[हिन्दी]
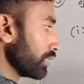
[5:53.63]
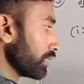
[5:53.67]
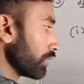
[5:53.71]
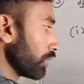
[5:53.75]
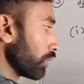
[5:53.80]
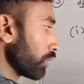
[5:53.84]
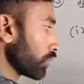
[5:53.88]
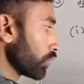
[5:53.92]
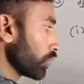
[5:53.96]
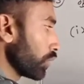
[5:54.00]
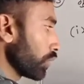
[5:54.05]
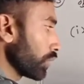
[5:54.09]

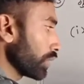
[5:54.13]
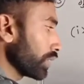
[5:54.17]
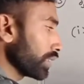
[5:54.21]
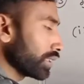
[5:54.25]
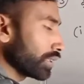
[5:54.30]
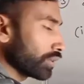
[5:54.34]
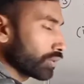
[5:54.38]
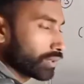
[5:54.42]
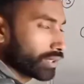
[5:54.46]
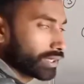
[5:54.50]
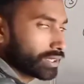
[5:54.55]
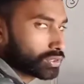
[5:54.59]
और दो कितने
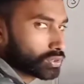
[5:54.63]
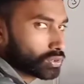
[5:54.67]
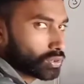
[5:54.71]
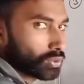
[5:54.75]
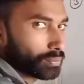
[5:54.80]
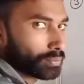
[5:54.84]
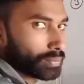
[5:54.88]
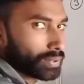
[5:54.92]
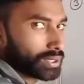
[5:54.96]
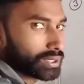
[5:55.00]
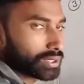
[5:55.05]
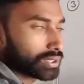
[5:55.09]
हो गए
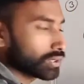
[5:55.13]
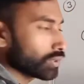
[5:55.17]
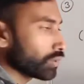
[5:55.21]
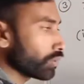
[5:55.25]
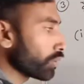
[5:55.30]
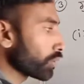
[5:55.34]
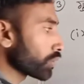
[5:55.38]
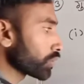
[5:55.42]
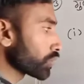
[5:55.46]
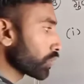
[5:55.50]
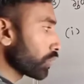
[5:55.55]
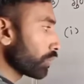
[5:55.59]
चौबीस
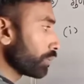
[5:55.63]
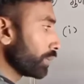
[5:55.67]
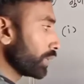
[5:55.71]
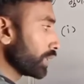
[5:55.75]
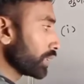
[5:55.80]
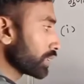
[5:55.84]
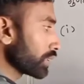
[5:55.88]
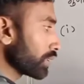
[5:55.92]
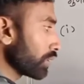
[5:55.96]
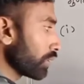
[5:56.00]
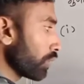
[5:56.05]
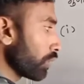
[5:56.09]
और
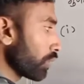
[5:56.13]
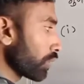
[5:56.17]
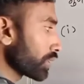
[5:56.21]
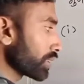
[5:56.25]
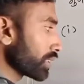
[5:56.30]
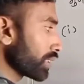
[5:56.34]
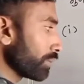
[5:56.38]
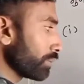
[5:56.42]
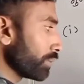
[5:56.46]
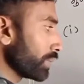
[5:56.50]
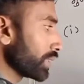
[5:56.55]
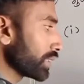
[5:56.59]
चौबीस और
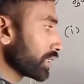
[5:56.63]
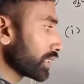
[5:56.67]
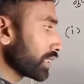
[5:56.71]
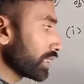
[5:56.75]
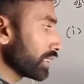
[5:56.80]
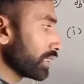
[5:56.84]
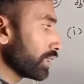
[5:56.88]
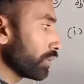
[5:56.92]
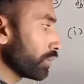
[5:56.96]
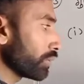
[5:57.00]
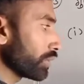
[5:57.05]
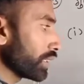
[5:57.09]
छब्बीस
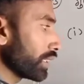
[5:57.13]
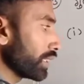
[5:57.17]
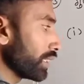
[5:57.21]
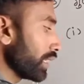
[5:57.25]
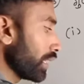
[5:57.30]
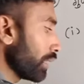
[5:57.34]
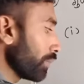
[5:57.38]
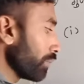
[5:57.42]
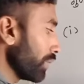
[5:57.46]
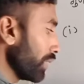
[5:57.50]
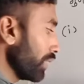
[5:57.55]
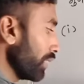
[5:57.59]
कितने होते हैं
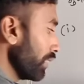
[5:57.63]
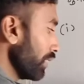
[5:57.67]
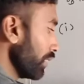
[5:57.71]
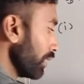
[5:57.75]
यहाँ पे